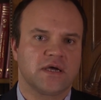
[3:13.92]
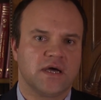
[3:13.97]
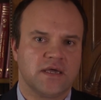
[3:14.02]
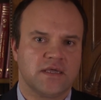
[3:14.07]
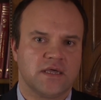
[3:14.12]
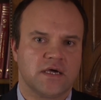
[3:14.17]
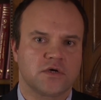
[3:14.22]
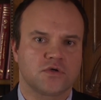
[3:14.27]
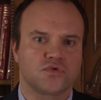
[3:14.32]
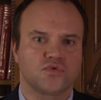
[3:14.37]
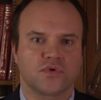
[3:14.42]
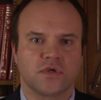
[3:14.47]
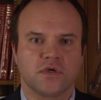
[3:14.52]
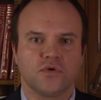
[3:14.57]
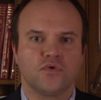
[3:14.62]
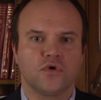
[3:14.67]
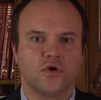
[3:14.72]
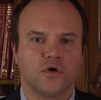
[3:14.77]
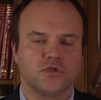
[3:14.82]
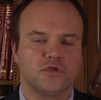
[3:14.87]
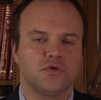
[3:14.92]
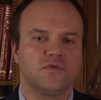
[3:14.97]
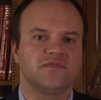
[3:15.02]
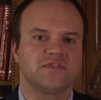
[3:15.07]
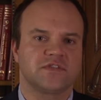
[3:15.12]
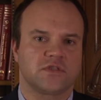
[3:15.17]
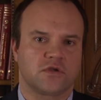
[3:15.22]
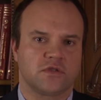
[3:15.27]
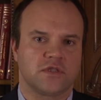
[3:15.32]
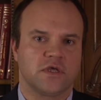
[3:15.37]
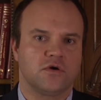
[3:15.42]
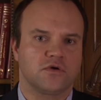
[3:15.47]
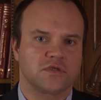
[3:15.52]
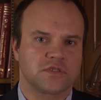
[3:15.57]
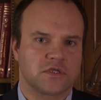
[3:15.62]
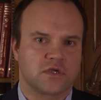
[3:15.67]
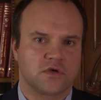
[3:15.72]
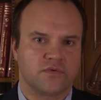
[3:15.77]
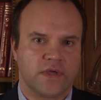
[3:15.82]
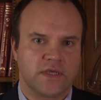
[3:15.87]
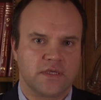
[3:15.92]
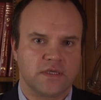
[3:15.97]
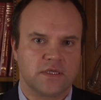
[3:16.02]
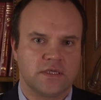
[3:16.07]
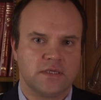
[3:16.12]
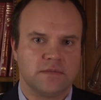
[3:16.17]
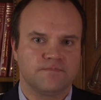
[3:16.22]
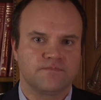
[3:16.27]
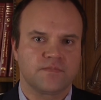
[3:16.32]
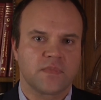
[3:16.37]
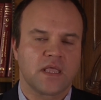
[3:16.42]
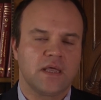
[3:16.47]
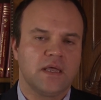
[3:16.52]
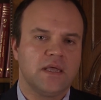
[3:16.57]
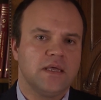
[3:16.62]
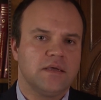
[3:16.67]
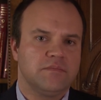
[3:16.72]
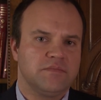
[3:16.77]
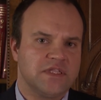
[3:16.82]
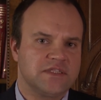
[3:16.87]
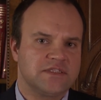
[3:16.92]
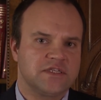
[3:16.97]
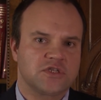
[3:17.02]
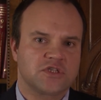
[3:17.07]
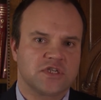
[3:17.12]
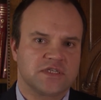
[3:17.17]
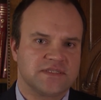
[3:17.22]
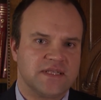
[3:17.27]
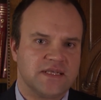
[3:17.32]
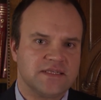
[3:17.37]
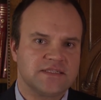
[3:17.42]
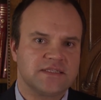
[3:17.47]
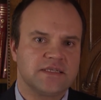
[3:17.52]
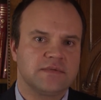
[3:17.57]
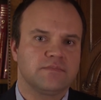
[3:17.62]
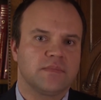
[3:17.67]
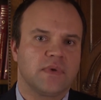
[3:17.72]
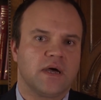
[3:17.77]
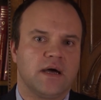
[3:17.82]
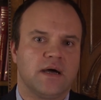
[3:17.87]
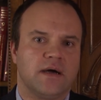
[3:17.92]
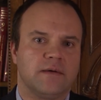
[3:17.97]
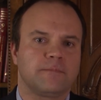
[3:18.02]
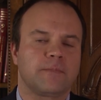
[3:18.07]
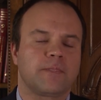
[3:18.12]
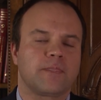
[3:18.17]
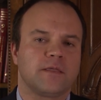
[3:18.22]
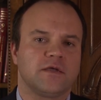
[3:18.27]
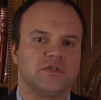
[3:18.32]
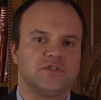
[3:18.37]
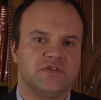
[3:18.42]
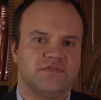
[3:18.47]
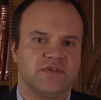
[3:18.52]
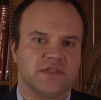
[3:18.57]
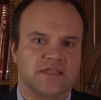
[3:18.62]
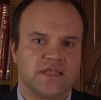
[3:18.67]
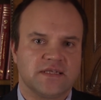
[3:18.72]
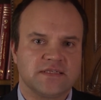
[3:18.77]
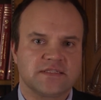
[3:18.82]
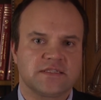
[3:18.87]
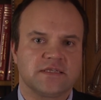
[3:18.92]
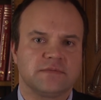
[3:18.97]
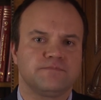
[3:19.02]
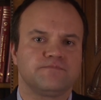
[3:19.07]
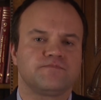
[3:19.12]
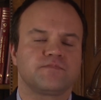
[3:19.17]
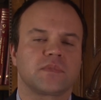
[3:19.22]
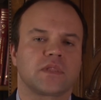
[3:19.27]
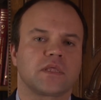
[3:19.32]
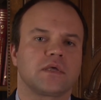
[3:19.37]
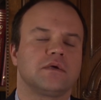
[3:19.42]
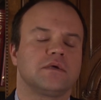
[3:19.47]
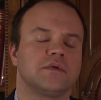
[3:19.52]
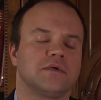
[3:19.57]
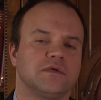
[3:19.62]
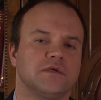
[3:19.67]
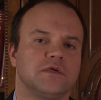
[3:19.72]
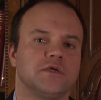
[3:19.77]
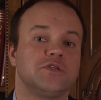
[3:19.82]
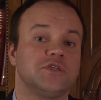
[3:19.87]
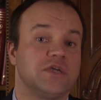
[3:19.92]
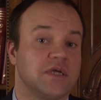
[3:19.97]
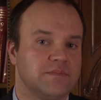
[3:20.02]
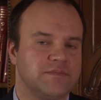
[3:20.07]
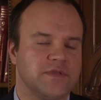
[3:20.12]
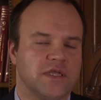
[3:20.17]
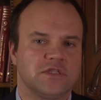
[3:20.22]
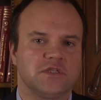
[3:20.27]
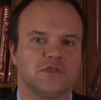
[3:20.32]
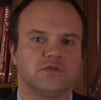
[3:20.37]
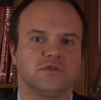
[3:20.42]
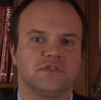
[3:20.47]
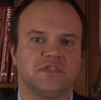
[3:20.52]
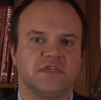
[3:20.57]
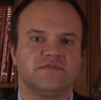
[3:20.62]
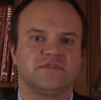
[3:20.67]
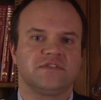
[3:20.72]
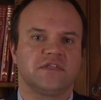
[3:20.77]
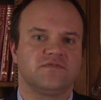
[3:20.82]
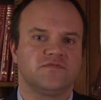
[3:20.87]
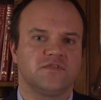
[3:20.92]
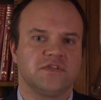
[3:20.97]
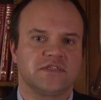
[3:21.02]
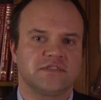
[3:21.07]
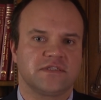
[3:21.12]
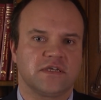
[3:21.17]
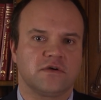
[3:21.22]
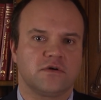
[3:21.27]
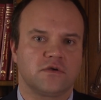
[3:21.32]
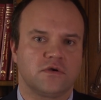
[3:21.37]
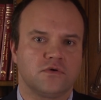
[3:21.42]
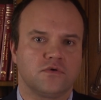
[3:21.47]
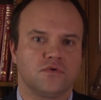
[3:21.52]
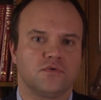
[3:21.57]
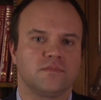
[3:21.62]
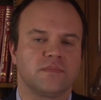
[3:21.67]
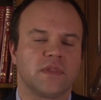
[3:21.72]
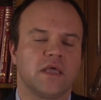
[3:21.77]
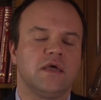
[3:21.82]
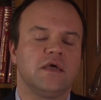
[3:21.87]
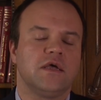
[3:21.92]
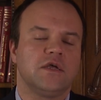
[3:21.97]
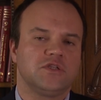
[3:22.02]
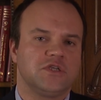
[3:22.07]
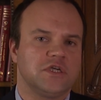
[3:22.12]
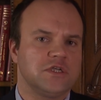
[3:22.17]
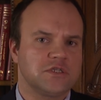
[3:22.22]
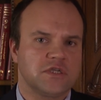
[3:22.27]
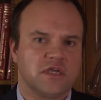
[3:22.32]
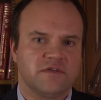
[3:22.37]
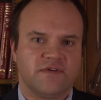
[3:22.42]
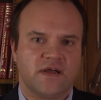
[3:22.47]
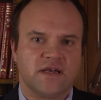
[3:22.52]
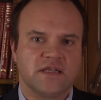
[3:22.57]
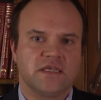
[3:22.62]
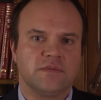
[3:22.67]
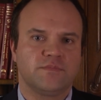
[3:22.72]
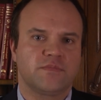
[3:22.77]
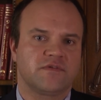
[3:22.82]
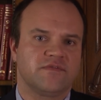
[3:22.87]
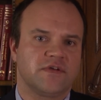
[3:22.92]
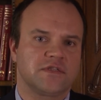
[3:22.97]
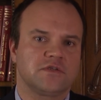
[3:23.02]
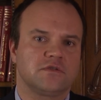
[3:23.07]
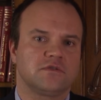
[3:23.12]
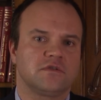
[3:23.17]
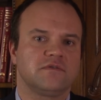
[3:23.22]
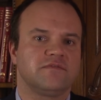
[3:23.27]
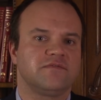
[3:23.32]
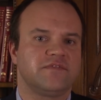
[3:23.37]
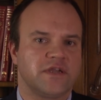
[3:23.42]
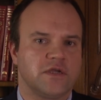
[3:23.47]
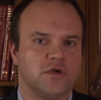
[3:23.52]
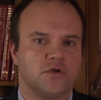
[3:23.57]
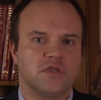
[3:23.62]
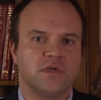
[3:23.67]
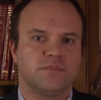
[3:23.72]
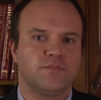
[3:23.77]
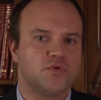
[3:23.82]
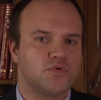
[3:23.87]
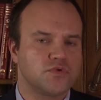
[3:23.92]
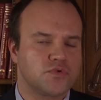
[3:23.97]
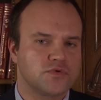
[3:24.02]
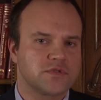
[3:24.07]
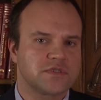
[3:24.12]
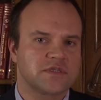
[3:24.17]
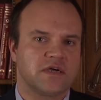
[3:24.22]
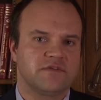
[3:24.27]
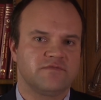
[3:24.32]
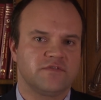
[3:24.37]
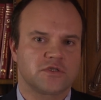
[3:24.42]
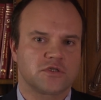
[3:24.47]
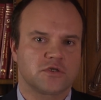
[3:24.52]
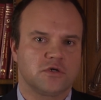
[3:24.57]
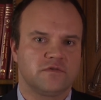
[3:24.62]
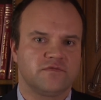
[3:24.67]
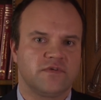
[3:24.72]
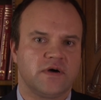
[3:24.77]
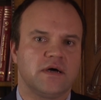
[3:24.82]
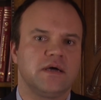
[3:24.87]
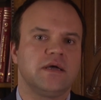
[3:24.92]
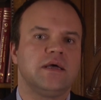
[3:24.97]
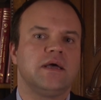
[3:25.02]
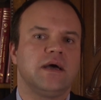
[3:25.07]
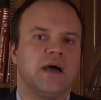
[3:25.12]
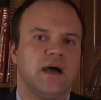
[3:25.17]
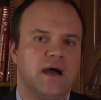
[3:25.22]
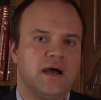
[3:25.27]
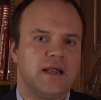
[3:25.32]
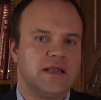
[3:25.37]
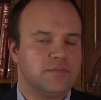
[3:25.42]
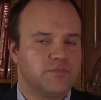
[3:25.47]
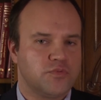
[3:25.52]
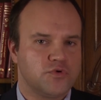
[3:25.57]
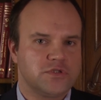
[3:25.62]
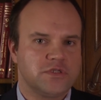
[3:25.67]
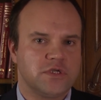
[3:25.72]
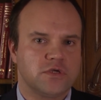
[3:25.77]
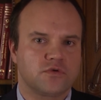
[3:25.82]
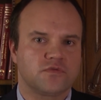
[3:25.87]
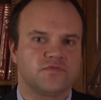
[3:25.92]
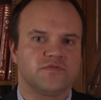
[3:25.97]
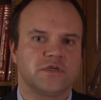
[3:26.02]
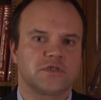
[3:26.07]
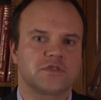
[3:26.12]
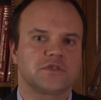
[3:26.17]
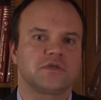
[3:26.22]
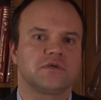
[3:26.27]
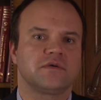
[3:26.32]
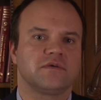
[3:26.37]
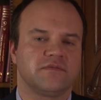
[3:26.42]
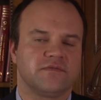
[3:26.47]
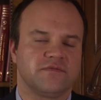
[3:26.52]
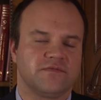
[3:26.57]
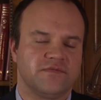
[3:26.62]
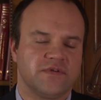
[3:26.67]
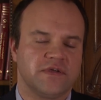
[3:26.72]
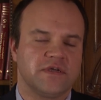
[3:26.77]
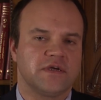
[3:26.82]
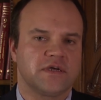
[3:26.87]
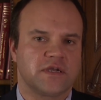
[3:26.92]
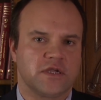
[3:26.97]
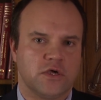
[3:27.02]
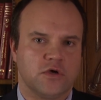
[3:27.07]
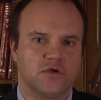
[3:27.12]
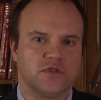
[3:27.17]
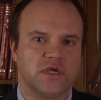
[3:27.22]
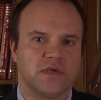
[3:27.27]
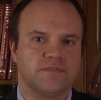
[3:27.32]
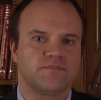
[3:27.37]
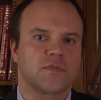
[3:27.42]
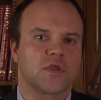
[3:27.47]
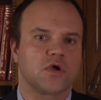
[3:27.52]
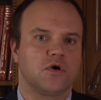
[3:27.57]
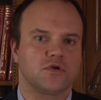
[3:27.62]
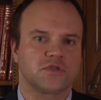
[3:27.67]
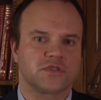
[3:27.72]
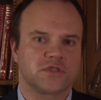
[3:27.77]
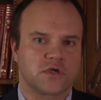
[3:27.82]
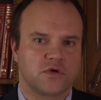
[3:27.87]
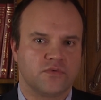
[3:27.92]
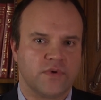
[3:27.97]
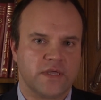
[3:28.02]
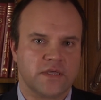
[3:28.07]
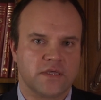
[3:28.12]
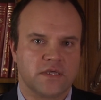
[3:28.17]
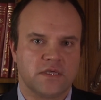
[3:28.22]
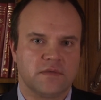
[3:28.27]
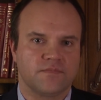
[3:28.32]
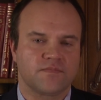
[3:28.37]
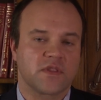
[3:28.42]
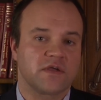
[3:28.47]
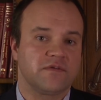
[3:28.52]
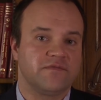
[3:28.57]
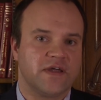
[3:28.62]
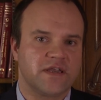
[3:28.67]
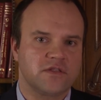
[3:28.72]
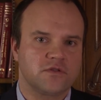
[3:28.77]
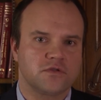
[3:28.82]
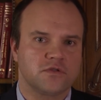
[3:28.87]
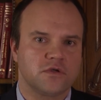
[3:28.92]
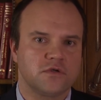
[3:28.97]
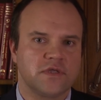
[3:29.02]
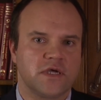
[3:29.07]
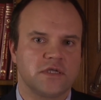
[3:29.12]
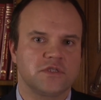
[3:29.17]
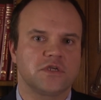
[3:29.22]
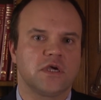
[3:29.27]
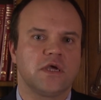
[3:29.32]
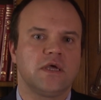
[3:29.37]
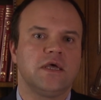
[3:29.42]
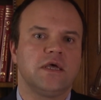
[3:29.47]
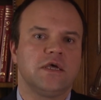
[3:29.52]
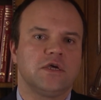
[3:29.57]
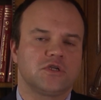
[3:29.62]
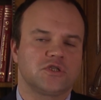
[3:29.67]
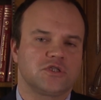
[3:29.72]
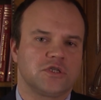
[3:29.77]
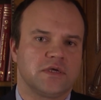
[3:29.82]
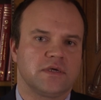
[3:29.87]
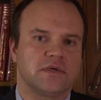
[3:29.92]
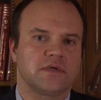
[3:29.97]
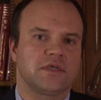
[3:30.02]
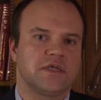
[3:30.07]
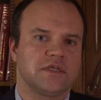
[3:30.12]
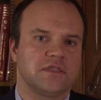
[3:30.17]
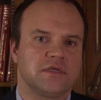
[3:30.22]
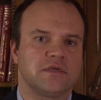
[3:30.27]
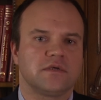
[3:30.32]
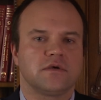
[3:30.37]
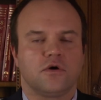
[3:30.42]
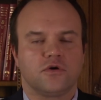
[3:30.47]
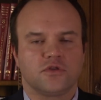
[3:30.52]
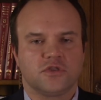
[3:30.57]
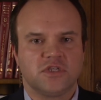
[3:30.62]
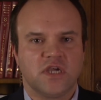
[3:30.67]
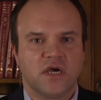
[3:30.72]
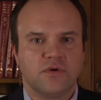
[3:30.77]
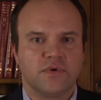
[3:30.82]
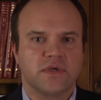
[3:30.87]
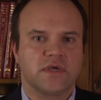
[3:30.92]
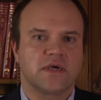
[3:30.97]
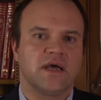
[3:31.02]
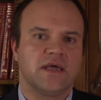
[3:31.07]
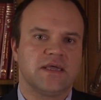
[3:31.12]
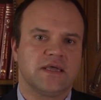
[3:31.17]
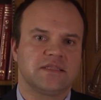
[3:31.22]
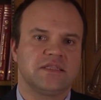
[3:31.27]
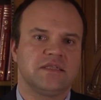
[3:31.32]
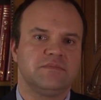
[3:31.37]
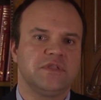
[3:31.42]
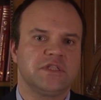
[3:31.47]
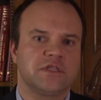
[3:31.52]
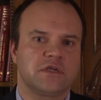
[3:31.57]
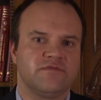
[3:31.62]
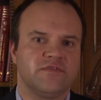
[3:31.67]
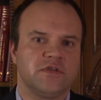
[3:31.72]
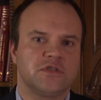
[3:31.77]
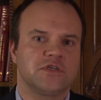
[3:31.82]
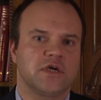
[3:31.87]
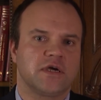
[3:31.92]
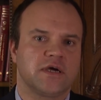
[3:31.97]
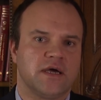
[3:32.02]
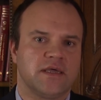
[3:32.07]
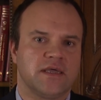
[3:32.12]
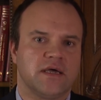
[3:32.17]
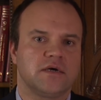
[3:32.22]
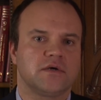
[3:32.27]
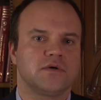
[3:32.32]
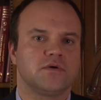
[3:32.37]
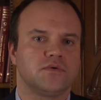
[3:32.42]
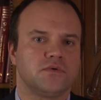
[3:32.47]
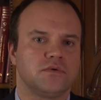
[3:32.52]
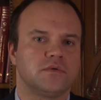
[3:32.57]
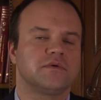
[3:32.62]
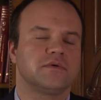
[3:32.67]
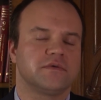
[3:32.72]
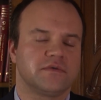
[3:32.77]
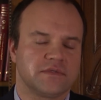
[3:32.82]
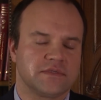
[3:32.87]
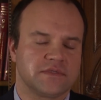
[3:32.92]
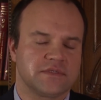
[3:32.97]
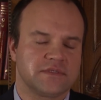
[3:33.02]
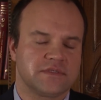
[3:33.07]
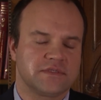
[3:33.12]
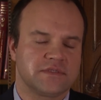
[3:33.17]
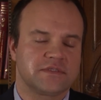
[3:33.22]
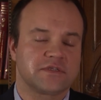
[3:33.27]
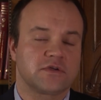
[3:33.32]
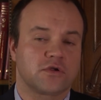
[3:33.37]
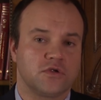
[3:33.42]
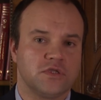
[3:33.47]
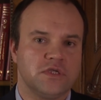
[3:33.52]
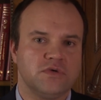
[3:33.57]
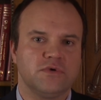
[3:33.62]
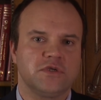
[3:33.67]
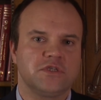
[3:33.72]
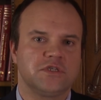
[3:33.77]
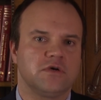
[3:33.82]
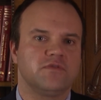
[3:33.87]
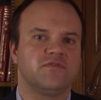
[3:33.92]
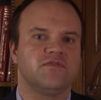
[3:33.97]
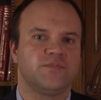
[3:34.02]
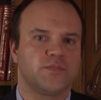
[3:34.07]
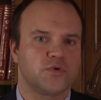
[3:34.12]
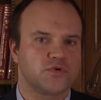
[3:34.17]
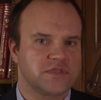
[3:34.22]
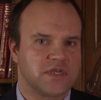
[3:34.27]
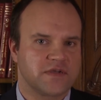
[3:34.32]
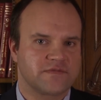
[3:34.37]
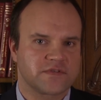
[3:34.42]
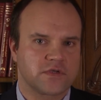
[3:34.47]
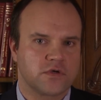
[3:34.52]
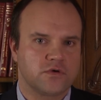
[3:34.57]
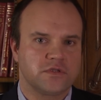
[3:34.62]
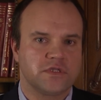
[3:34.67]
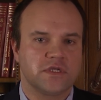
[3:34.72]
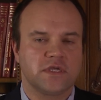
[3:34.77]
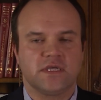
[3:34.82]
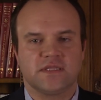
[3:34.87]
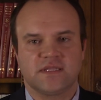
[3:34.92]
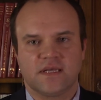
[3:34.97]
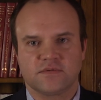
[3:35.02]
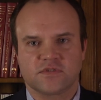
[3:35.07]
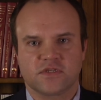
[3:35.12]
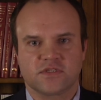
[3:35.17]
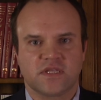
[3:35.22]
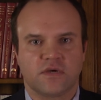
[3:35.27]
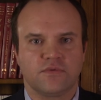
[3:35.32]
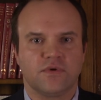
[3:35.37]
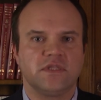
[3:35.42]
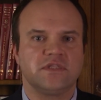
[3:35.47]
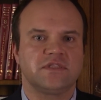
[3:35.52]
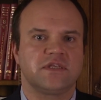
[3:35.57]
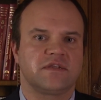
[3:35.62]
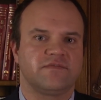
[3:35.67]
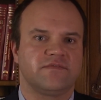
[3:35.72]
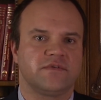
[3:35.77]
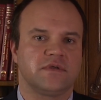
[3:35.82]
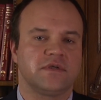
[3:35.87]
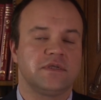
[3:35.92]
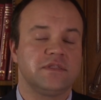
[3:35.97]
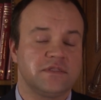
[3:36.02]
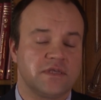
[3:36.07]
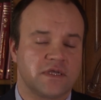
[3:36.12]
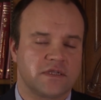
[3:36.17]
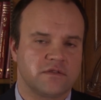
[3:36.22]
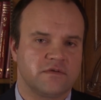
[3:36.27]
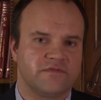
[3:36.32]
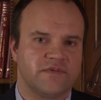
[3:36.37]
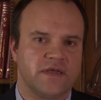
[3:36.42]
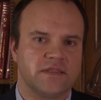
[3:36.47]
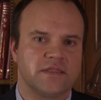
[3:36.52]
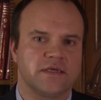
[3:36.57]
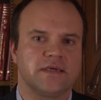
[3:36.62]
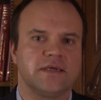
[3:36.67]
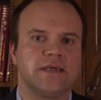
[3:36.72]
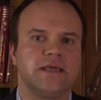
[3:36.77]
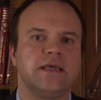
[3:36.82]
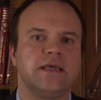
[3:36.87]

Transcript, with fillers: Gaja, który uchodził w stronę Ostrołęki. Między 16 a 19 y, sierpnia 1920 roku ciężkie walki prowadzono w rejonie Półtuska, Wyszkowa, ale później również w rejonie Ostrołęki. Warto dodać, że kiedy oddziały Gaja Dimitrywicza Gaja schroniły się w Prusach Wschodnich i tam zostały inter, internowane,